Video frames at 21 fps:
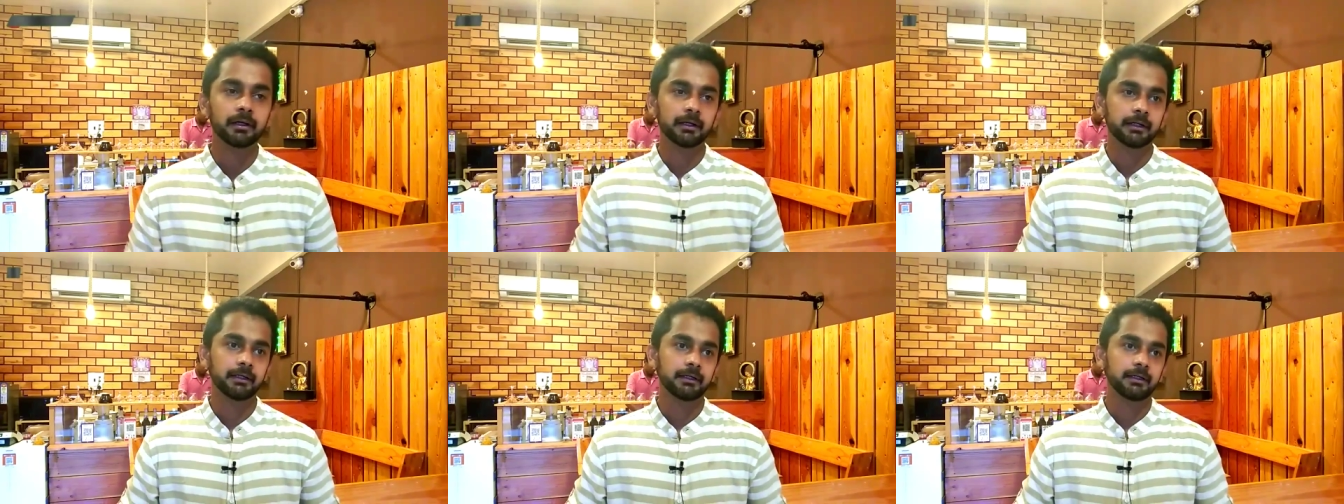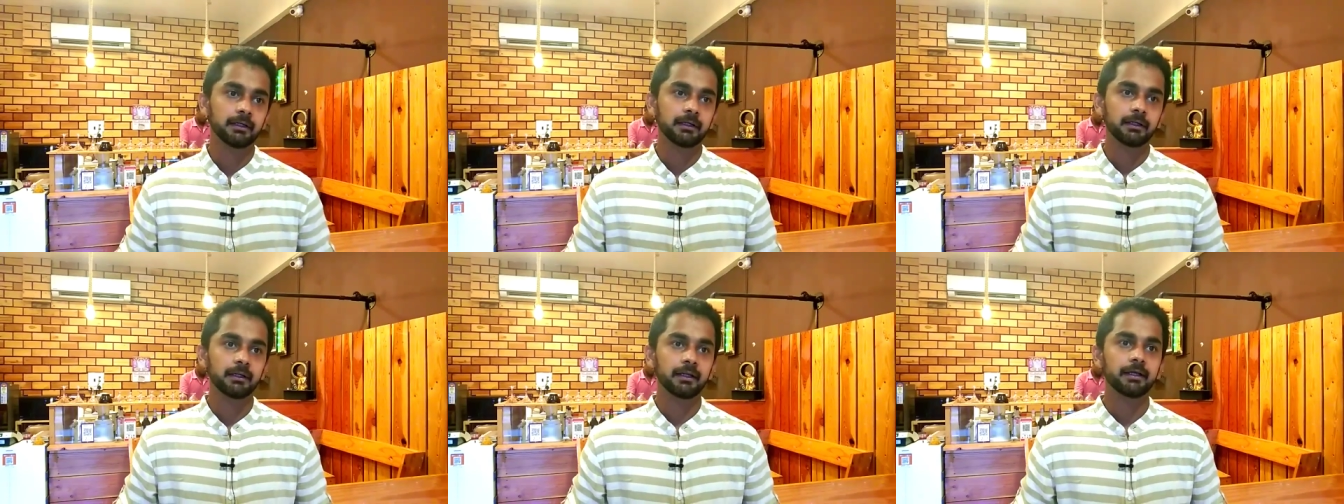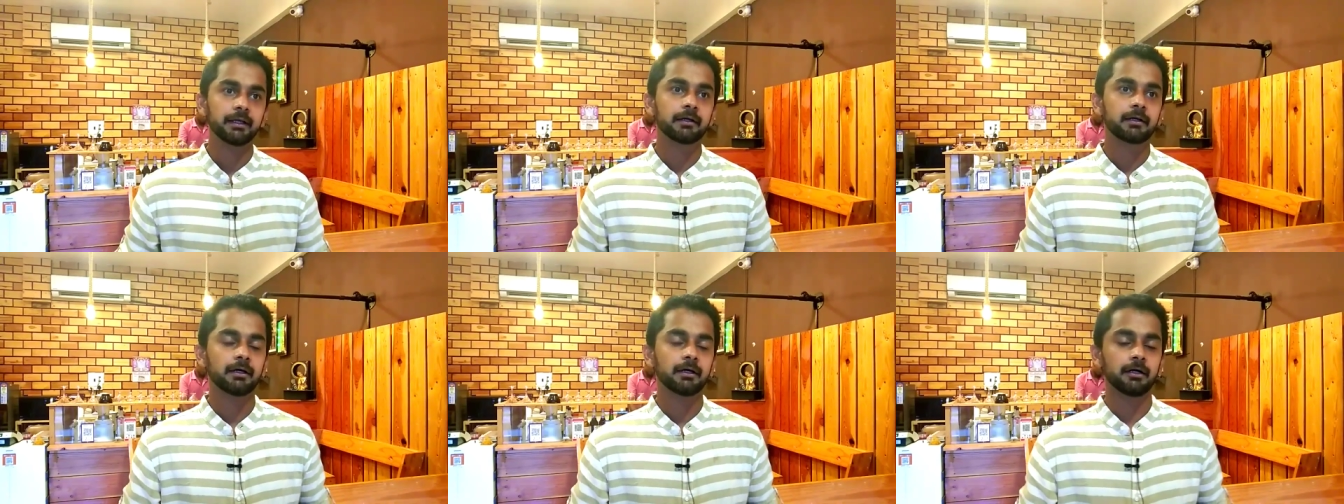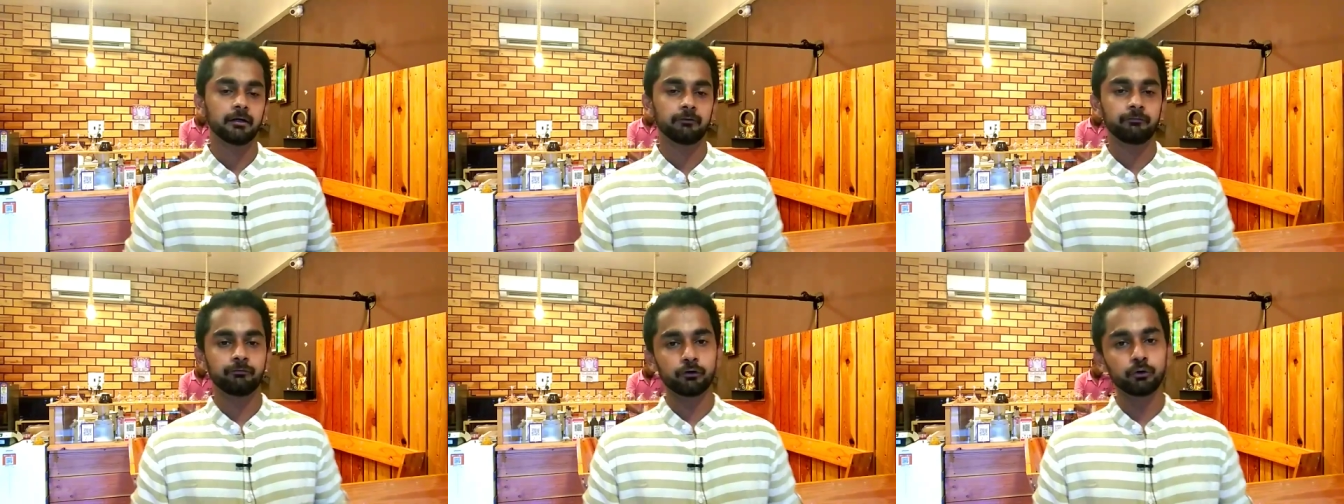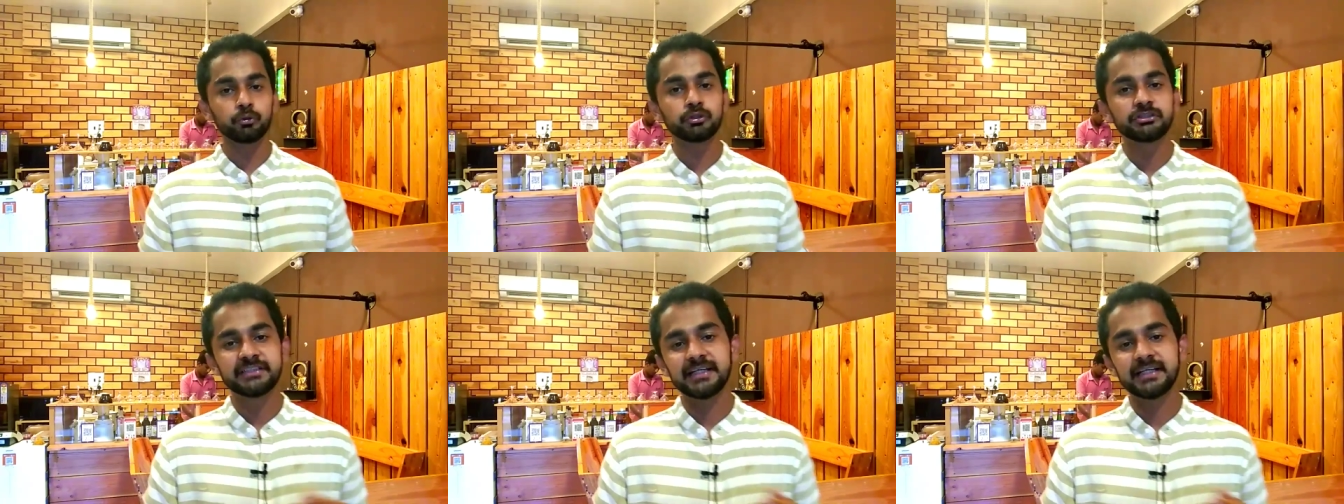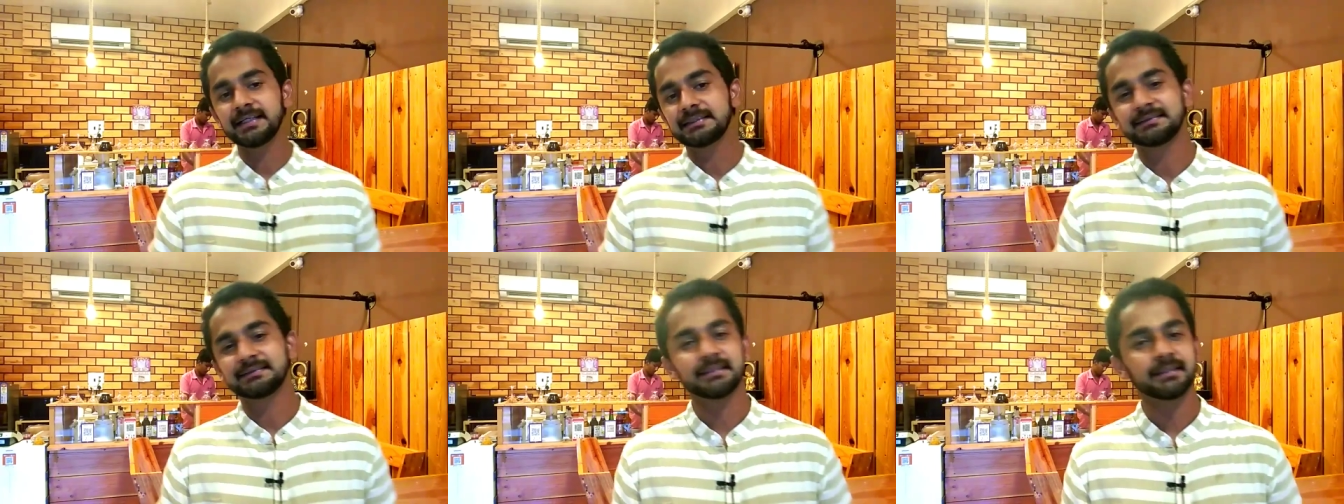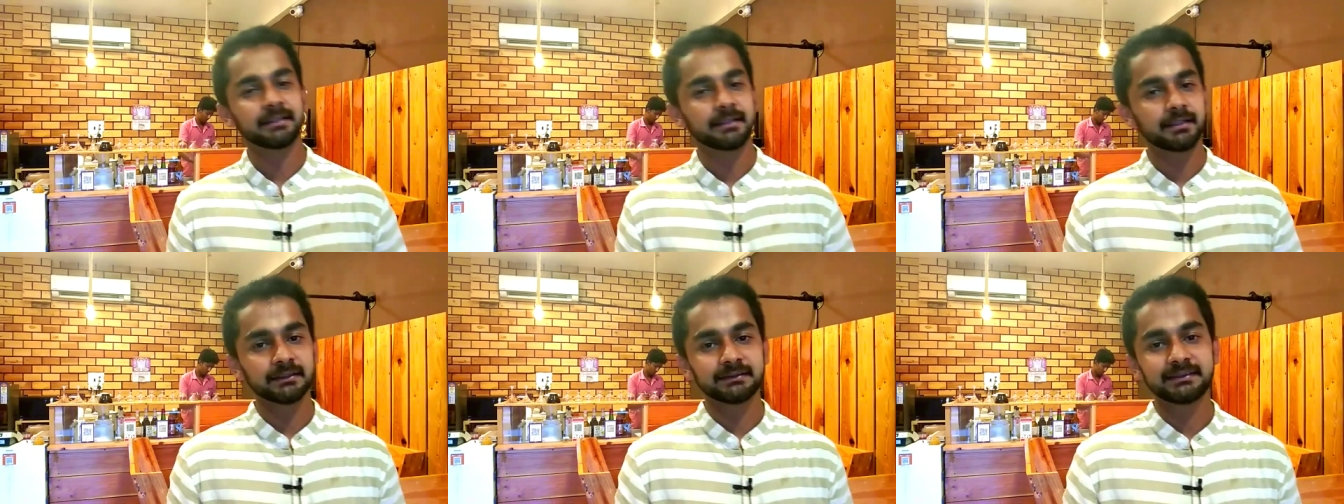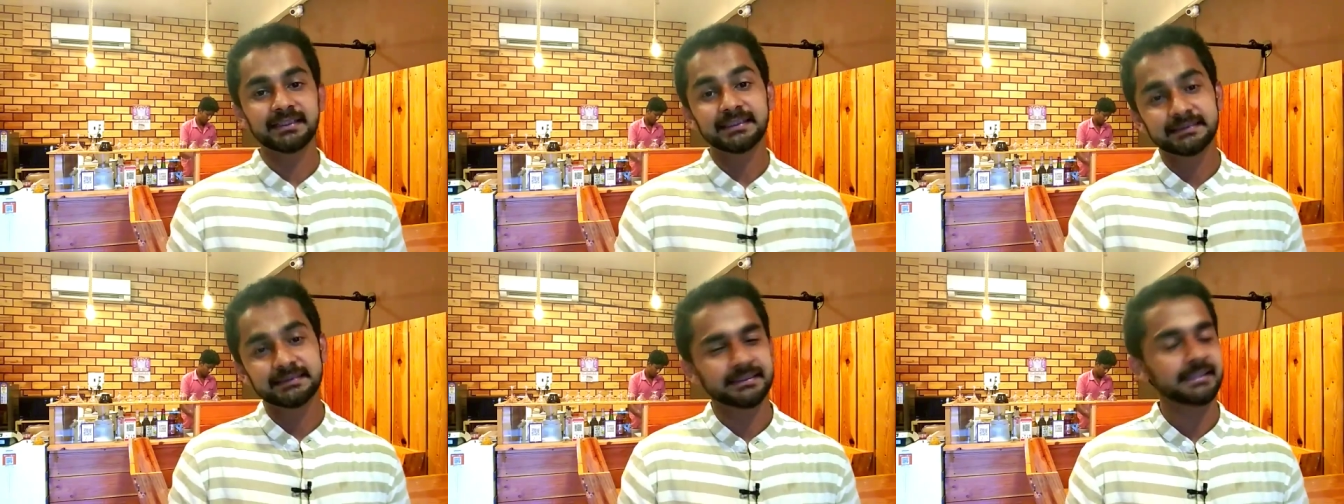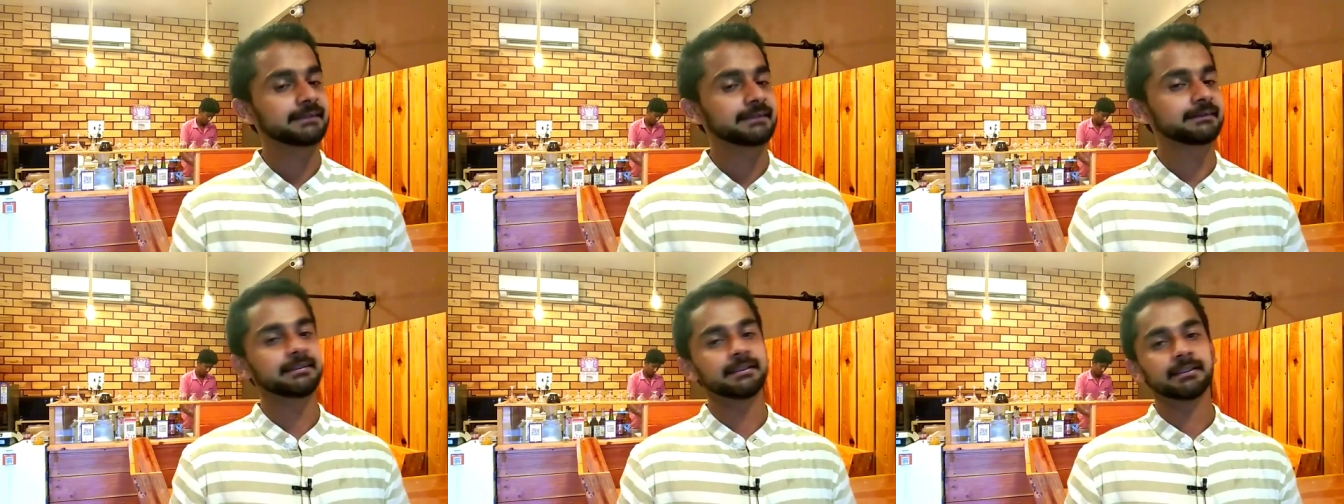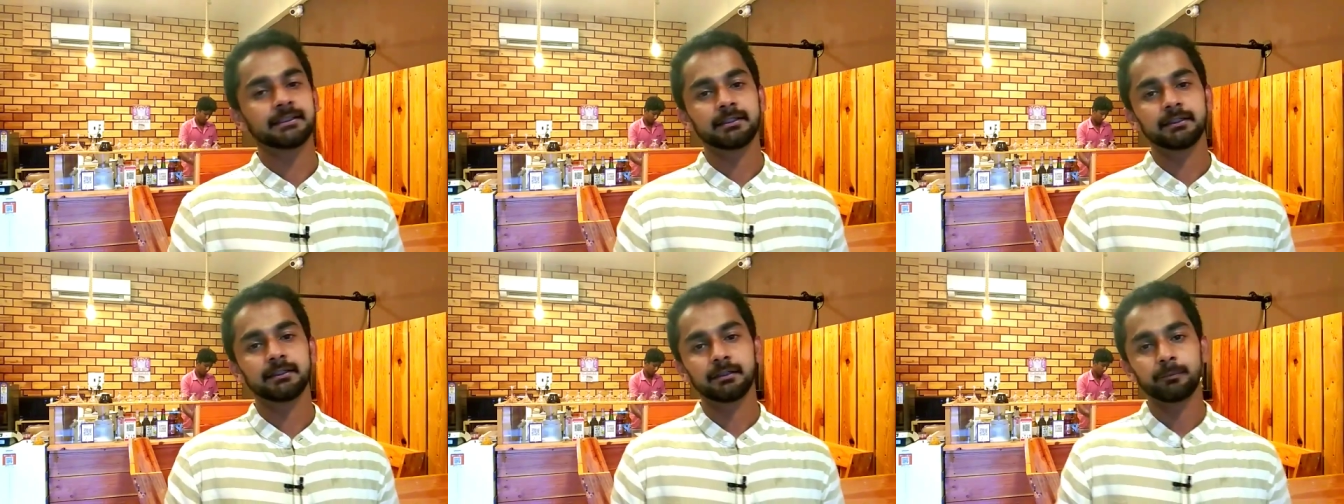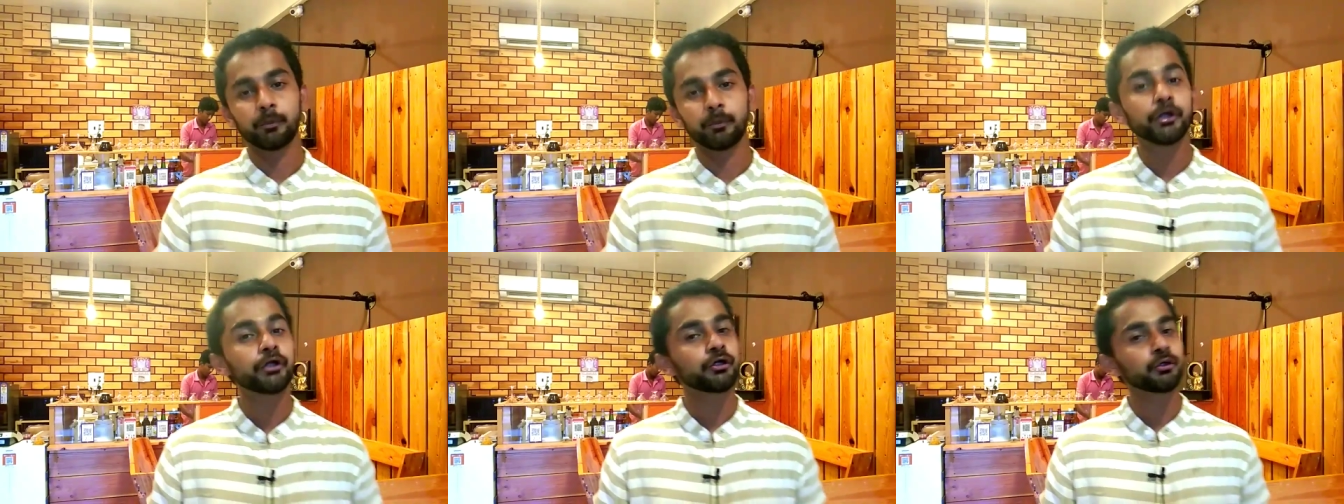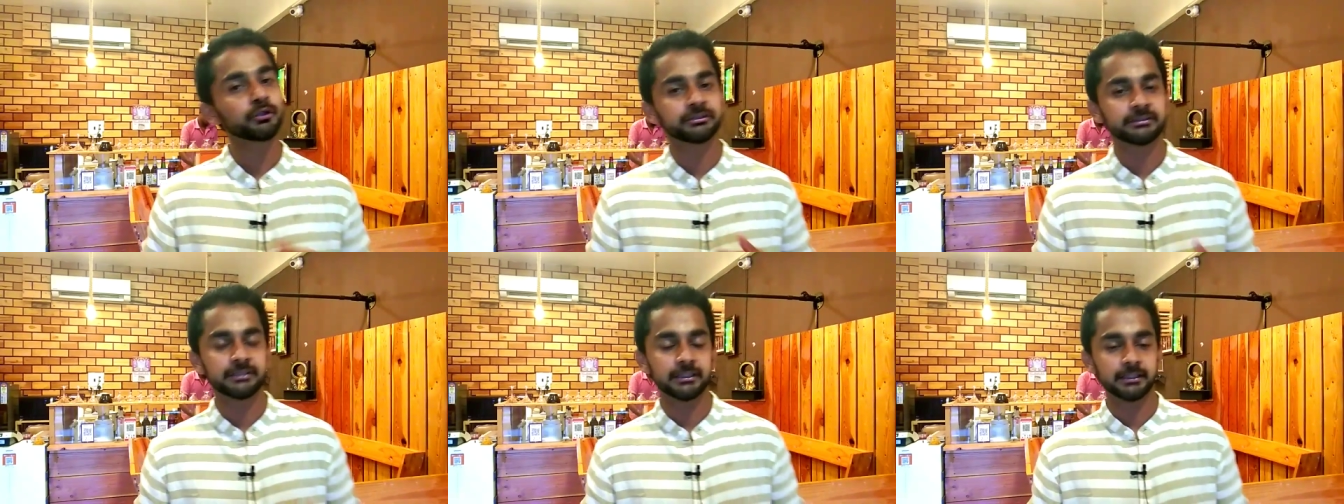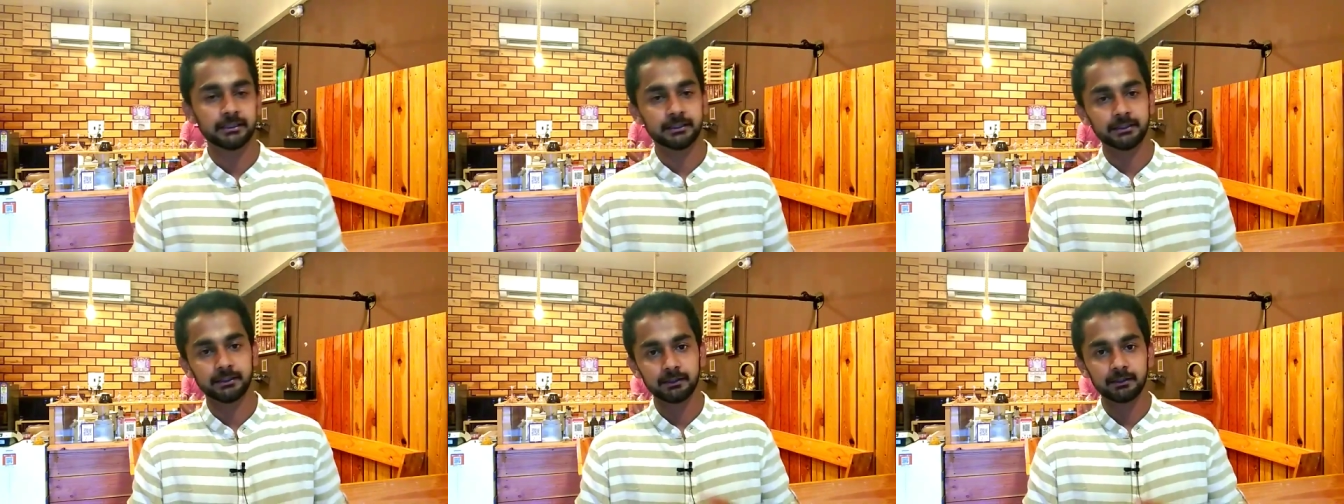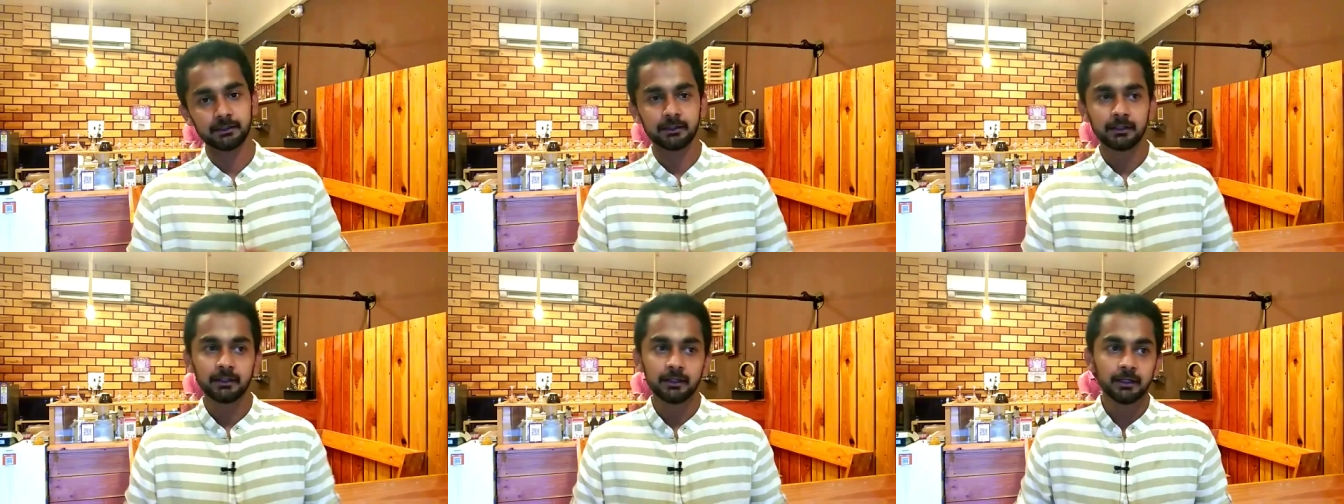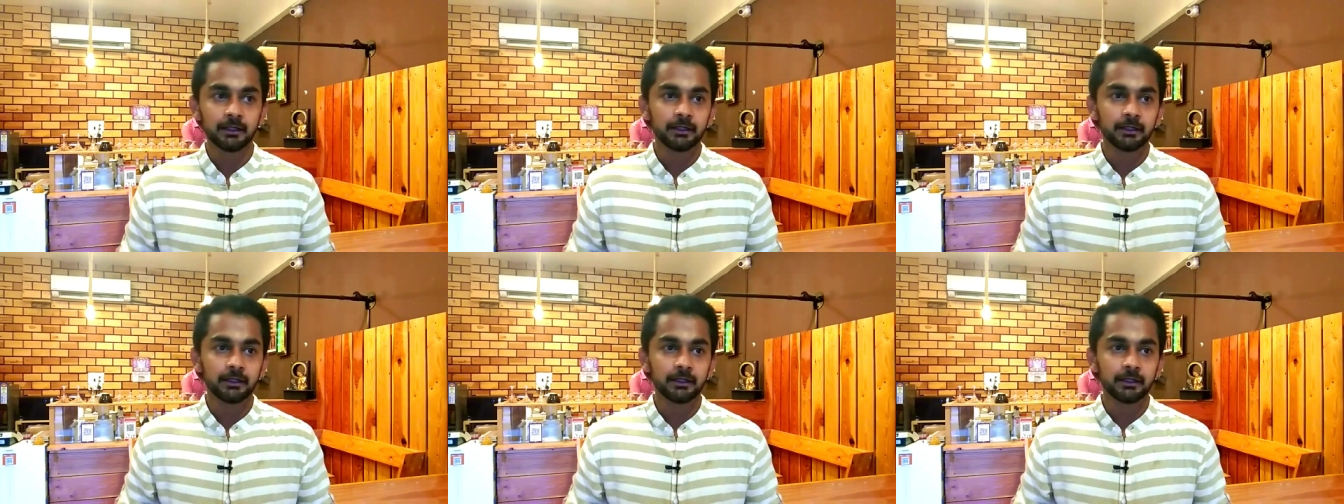எங்ககிட்ட லைக் ஃப்ரூட் ஷேக்ஸ் இருக்குது திக் ஷேக்ஸ் இருக்குது மொய்டோஸ் இருக்குது